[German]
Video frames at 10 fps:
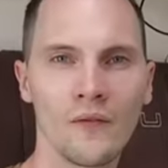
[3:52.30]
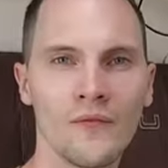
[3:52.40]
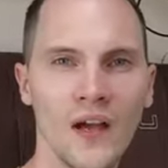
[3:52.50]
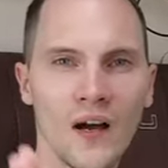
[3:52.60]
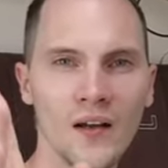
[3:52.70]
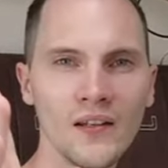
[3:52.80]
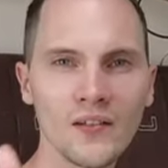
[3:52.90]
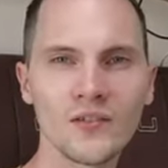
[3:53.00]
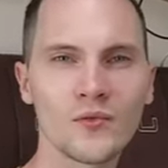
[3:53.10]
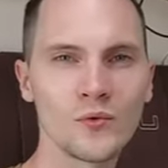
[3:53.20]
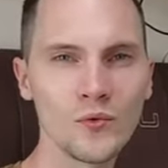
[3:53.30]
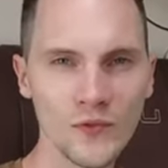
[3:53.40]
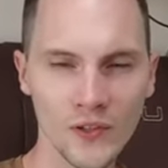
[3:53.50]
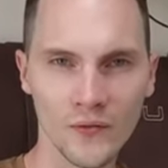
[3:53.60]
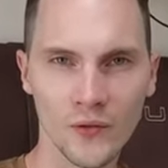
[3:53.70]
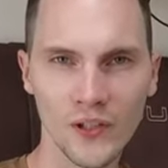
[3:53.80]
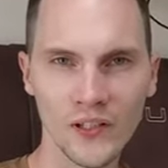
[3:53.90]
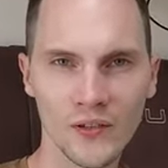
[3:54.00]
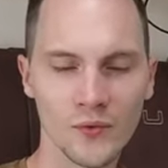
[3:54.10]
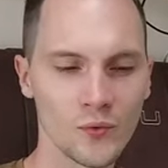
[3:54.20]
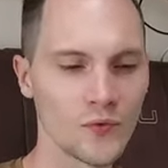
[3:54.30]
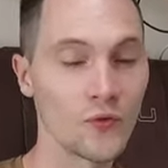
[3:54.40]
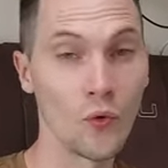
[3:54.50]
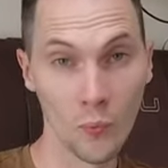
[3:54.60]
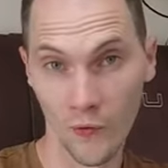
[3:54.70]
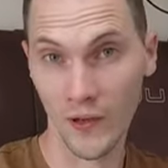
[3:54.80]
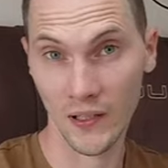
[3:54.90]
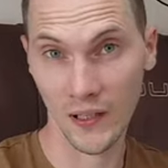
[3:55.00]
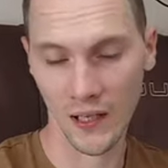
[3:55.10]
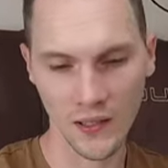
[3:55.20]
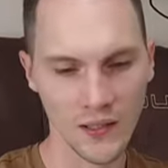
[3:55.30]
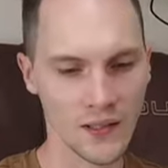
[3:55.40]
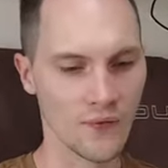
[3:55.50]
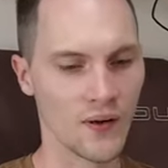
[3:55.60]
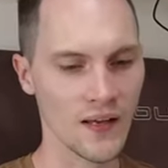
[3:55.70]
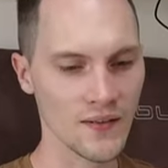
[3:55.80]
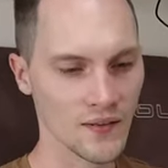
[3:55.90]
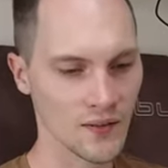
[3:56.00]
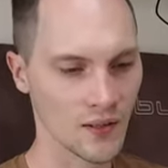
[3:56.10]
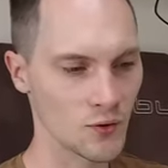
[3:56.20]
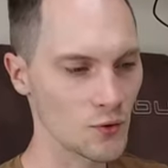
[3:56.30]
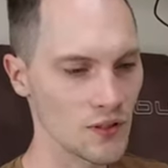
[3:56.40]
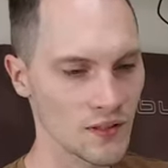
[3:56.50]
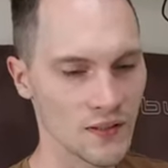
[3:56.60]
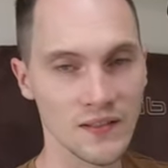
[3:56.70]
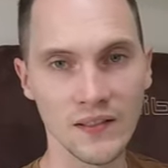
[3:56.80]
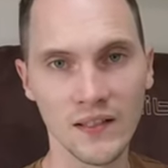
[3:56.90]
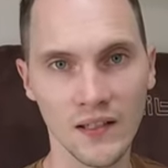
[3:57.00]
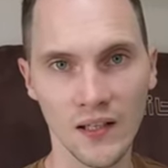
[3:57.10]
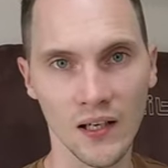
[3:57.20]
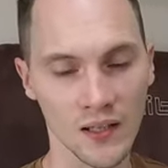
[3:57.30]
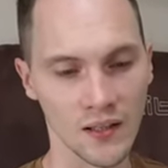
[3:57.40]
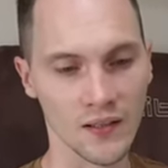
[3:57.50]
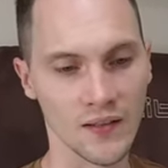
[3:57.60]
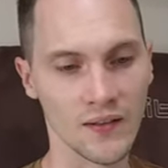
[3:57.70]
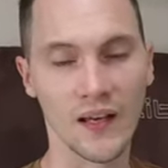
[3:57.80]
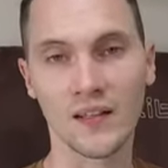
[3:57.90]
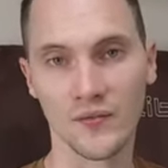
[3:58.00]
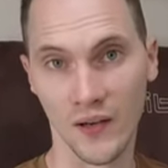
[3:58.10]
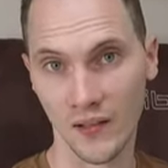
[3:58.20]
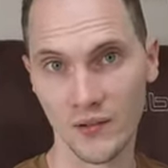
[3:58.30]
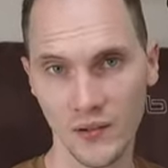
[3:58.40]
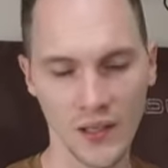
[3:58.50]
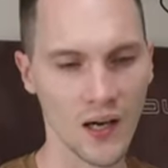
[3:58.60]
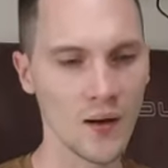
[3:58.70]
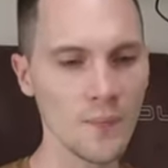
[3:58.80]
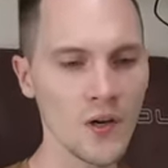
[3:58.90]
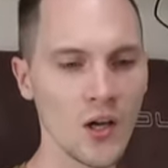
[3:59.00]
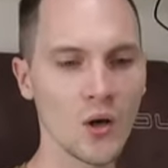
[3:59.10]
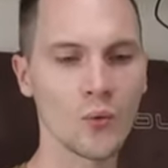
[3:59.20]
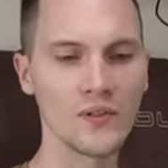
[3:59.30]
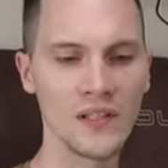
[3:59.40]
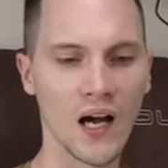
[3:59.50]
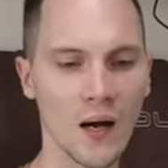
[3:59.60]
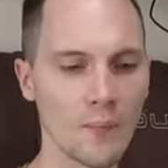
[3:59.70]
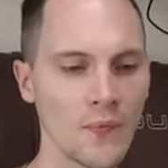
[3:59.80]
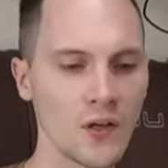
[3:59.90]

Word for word: Wer Iris und Uwe von Iris und Uwes Womo-Welt kennt, der weiß natürlich, dass die äh, das gleiche Fahrzeug haben. Und die haben